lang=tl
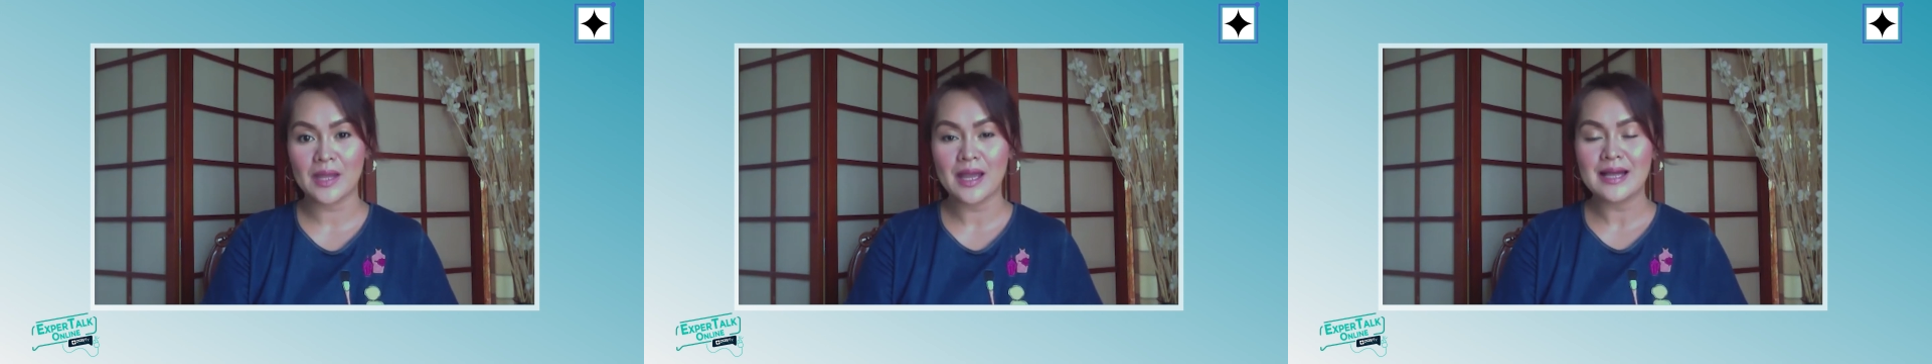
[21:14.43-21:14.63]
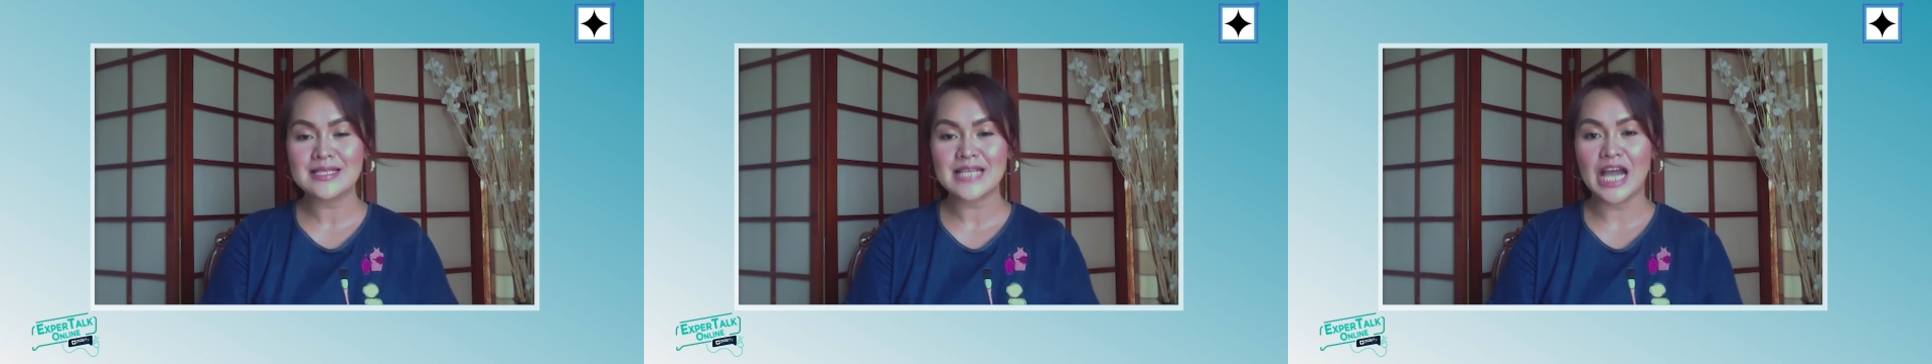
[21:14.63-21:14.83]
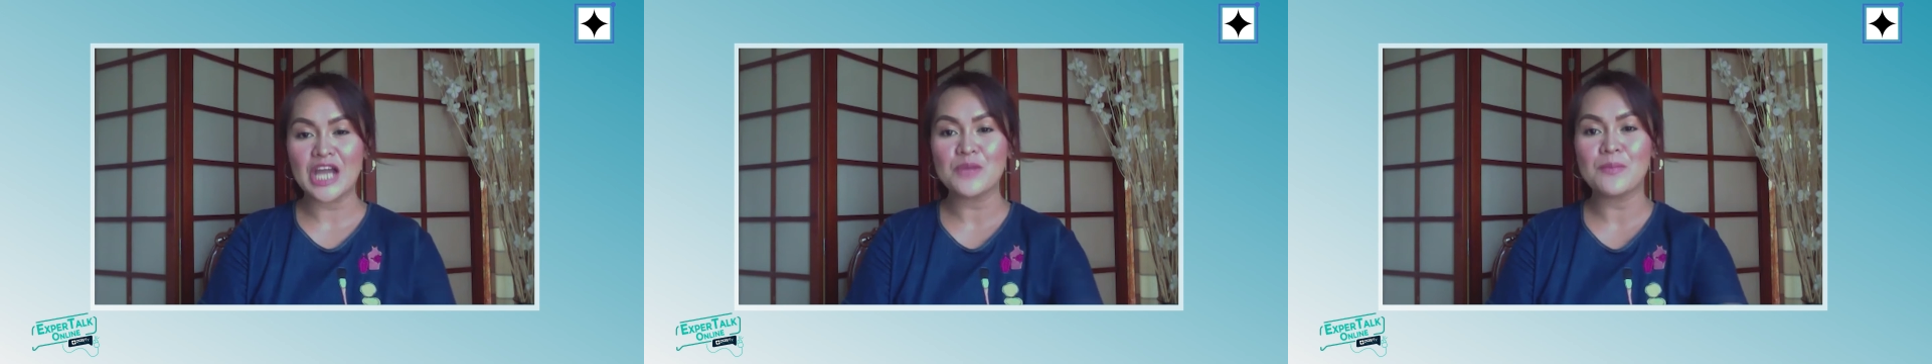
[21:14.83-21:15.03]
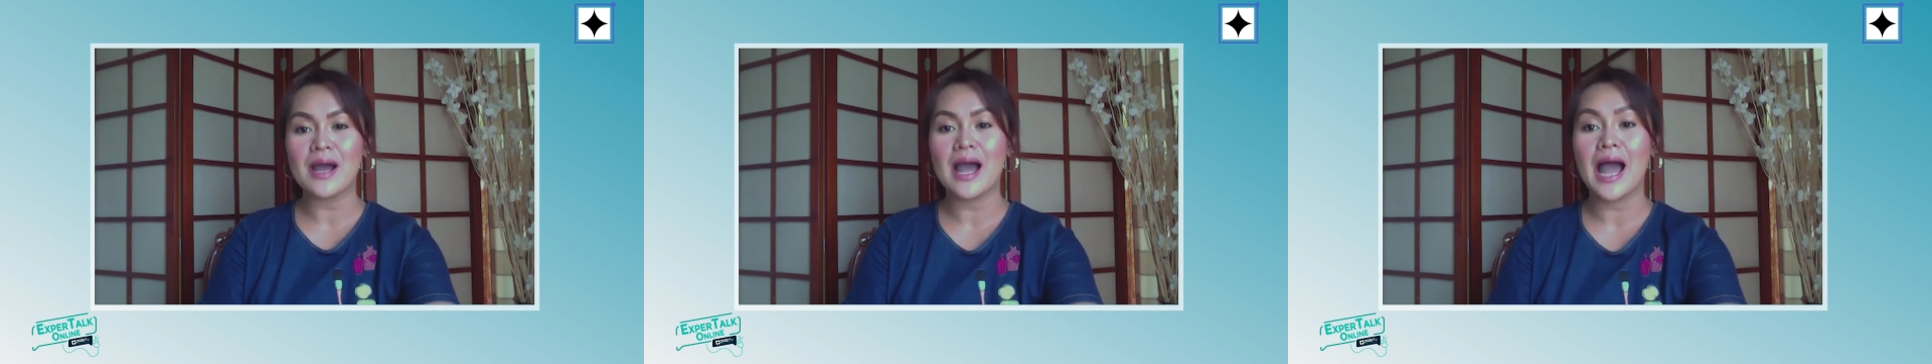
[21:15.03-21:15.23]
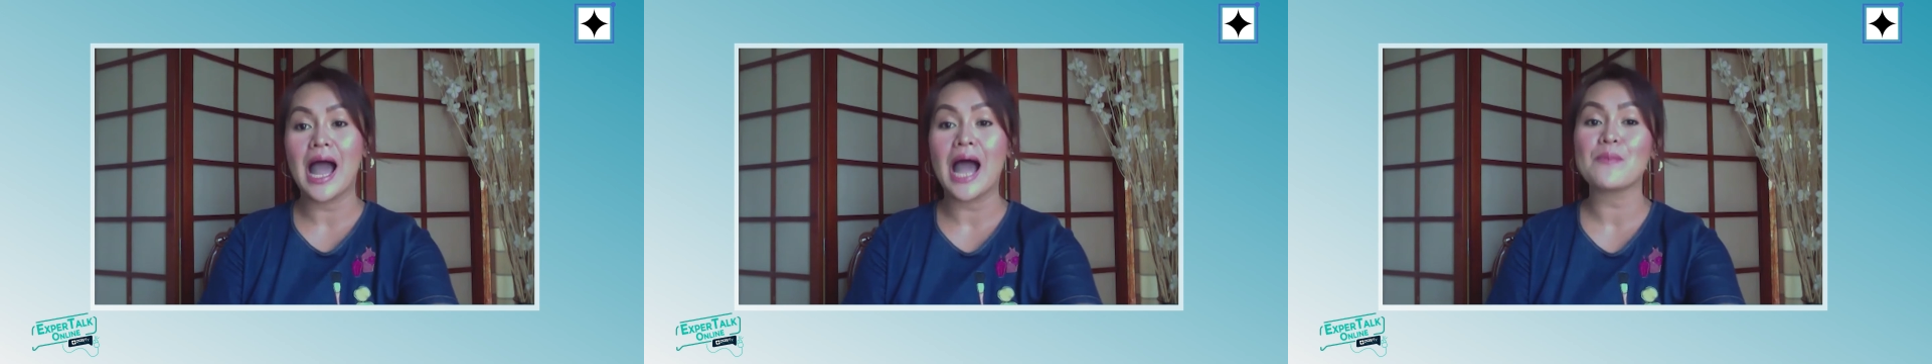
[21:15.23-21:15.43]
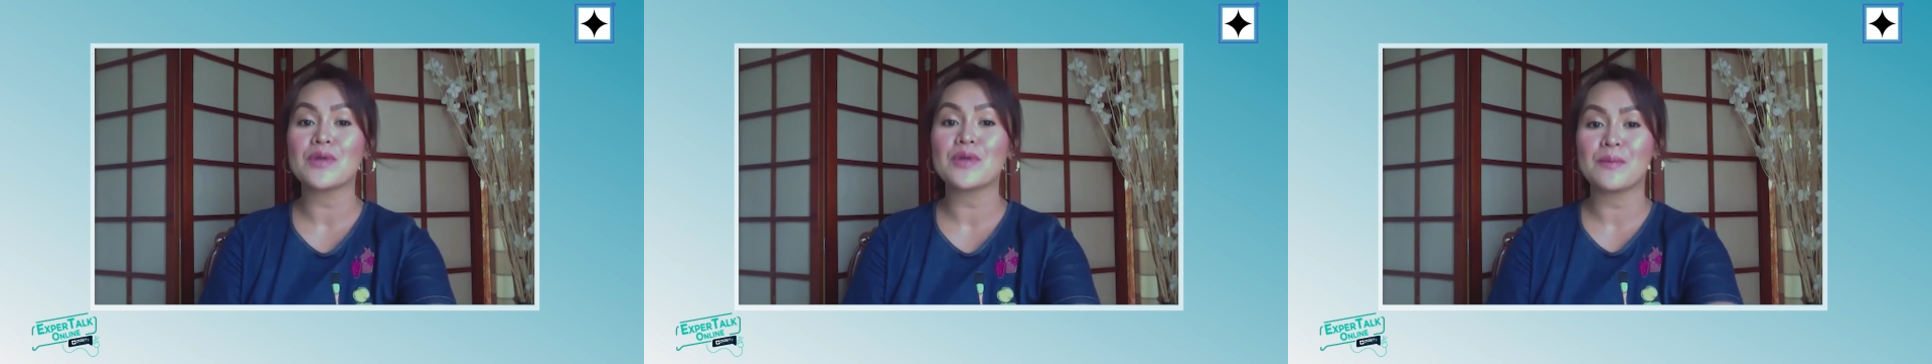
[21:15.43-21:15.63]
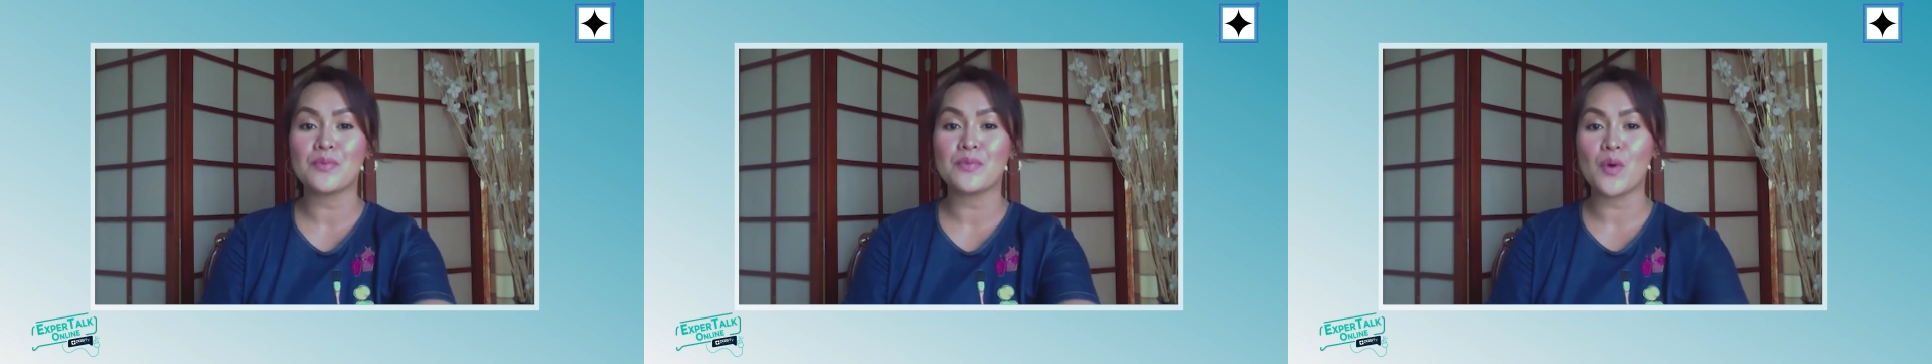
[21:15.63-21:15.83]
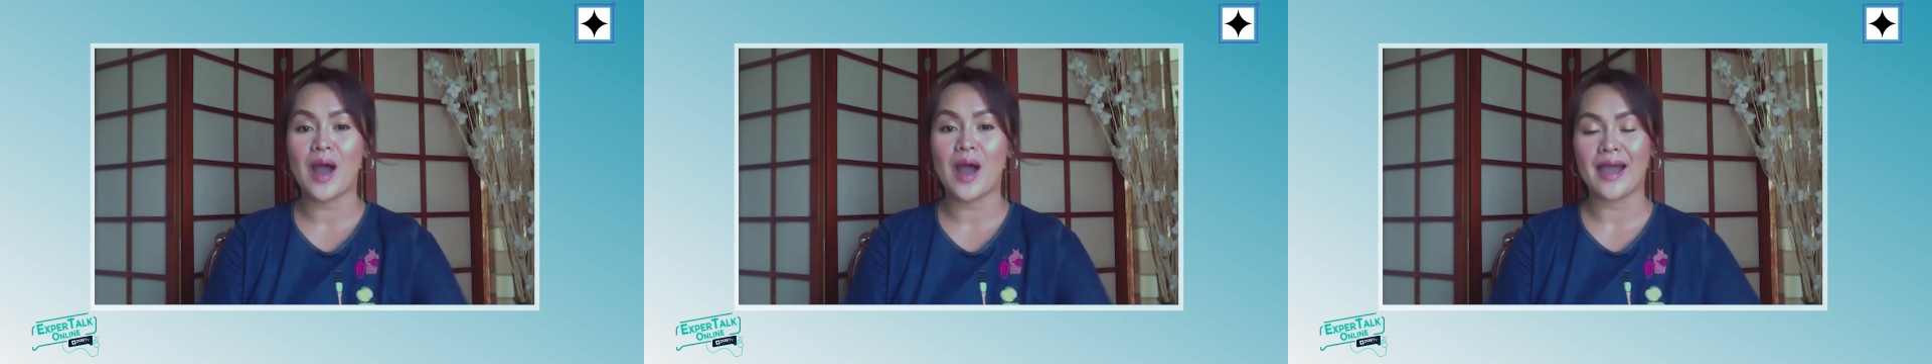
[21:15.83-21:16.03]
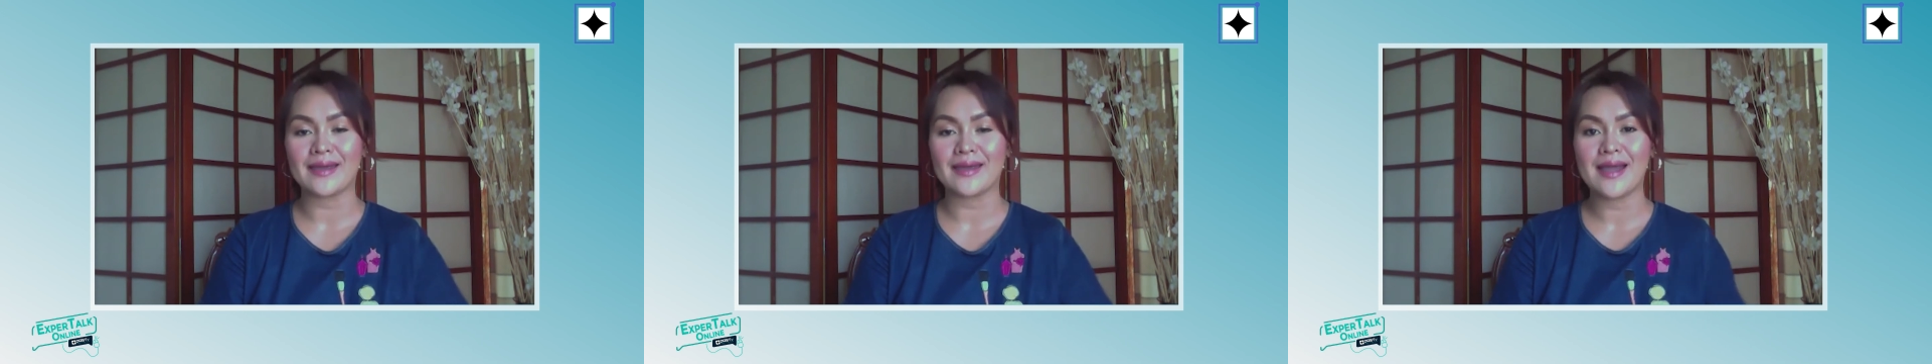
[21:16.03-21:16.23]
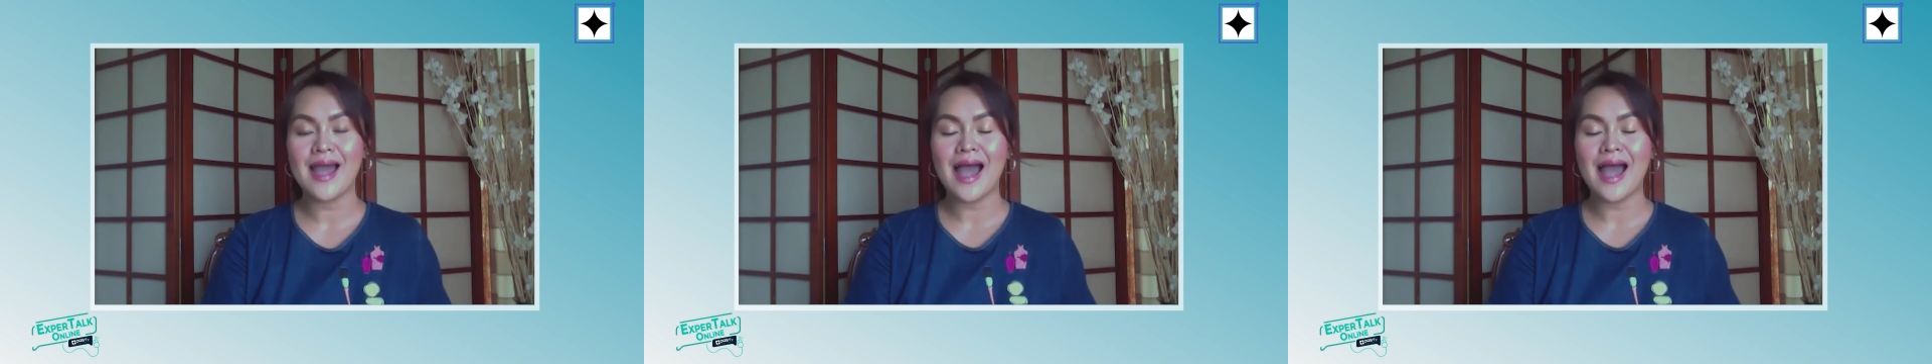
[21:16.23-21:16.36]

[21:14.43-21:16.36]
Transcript: sa anumang hamon ng buhay,